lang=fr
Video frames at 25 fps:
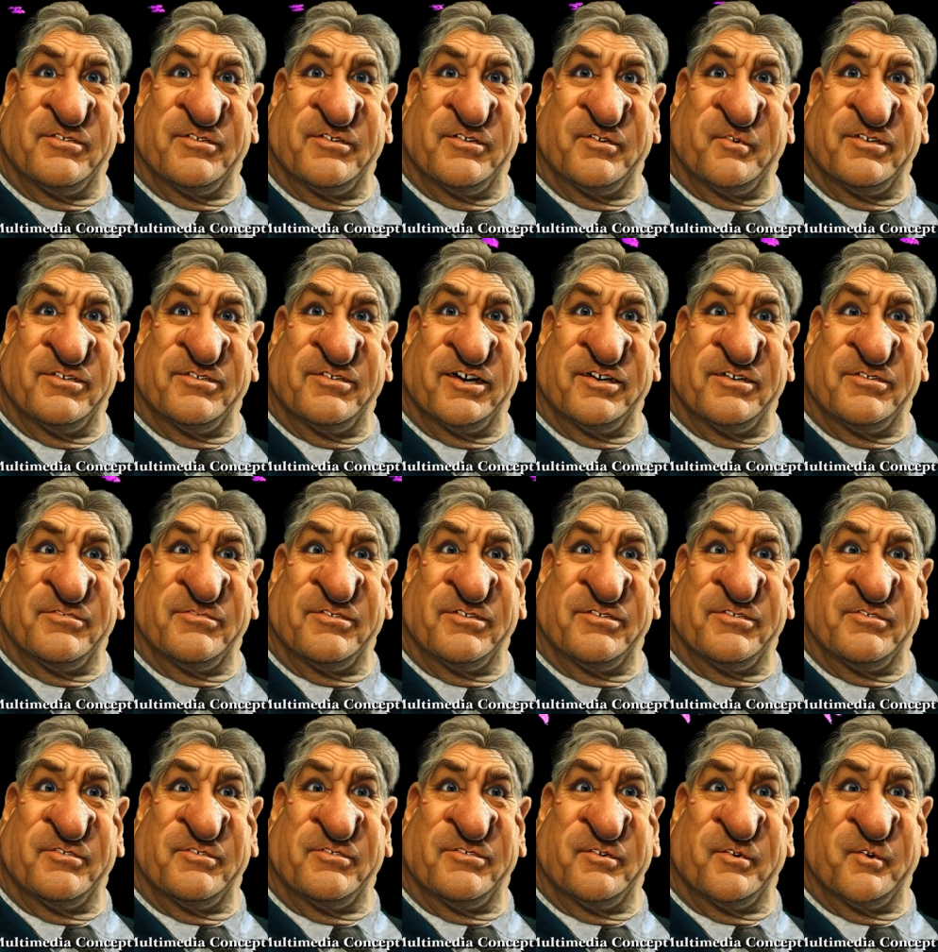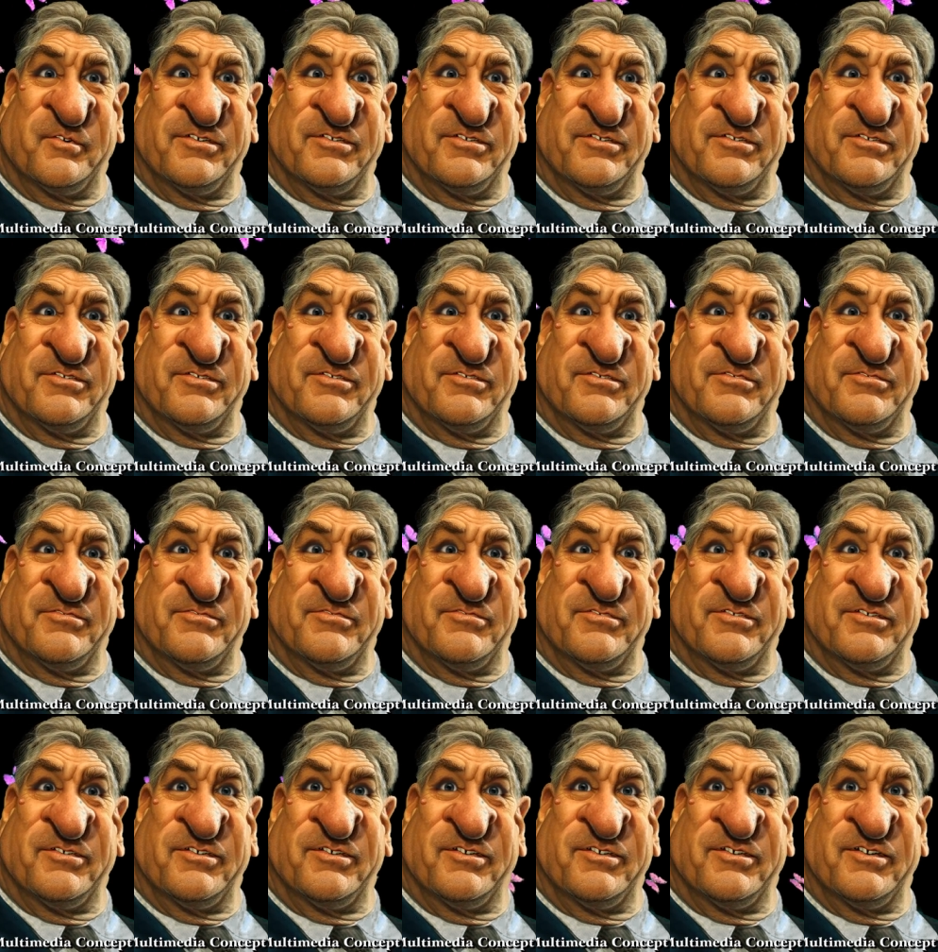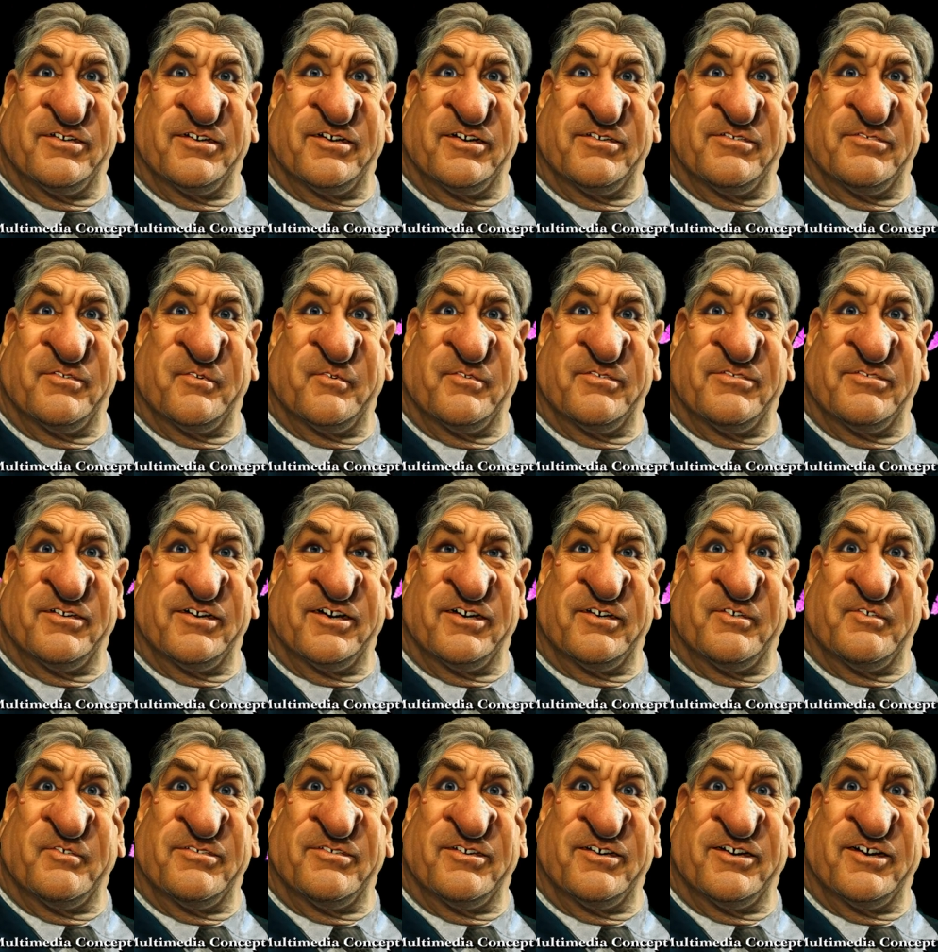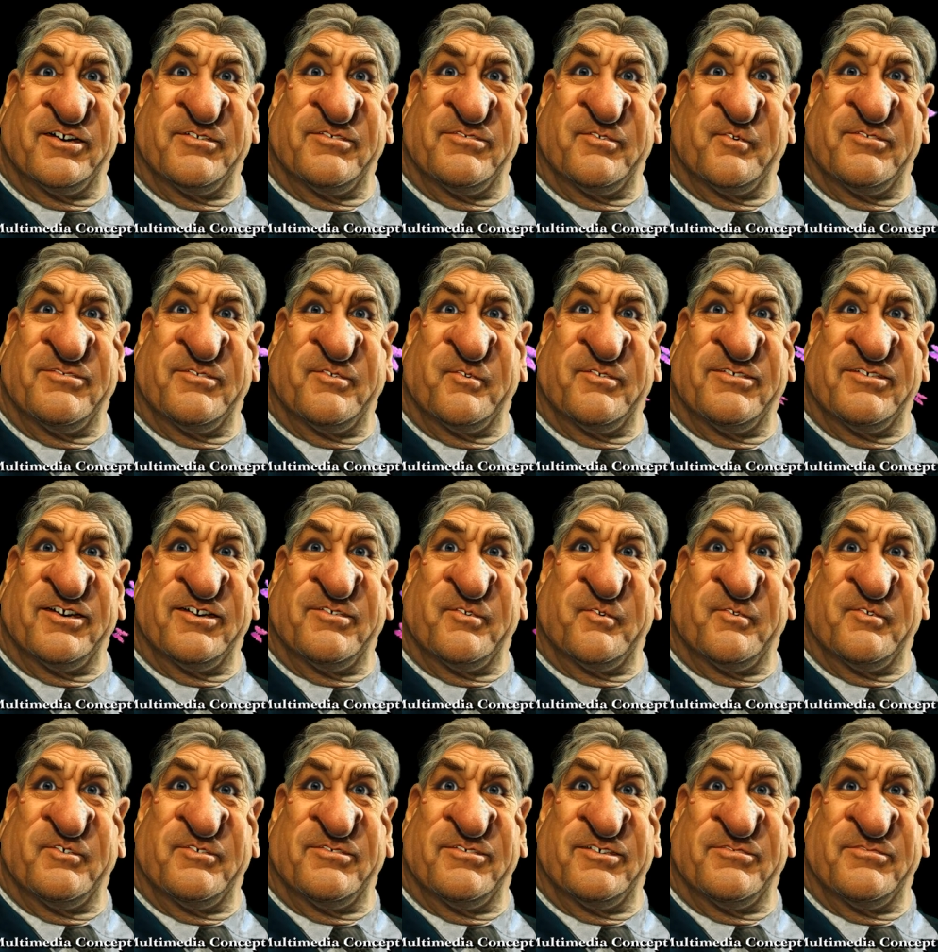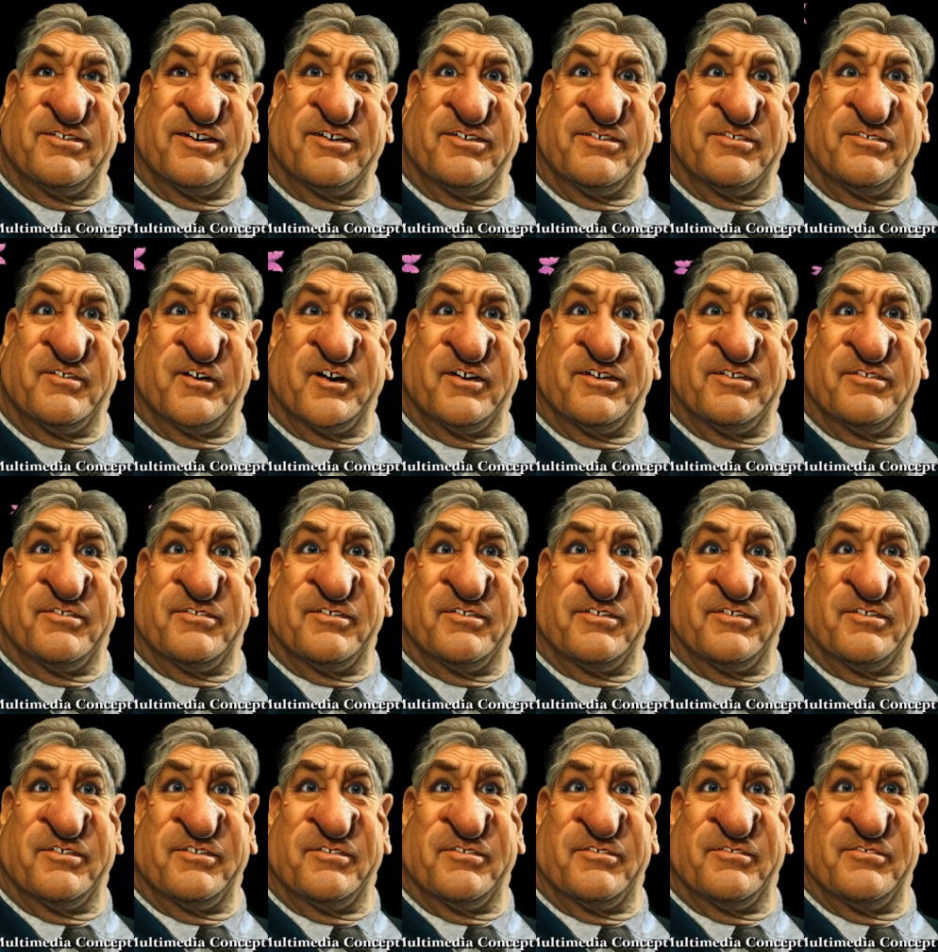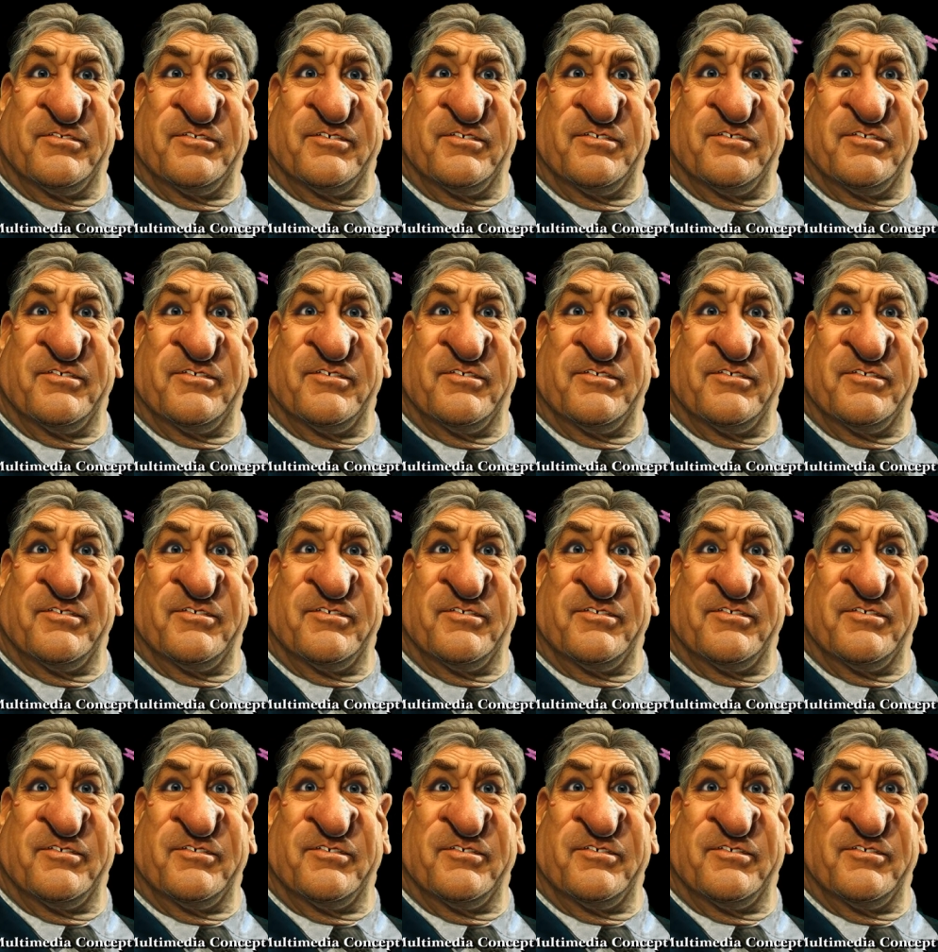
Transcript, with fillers: Soit l'amour des causes justes, l'humanisme, et un désir profond d'aider mon prochain à se restaurer.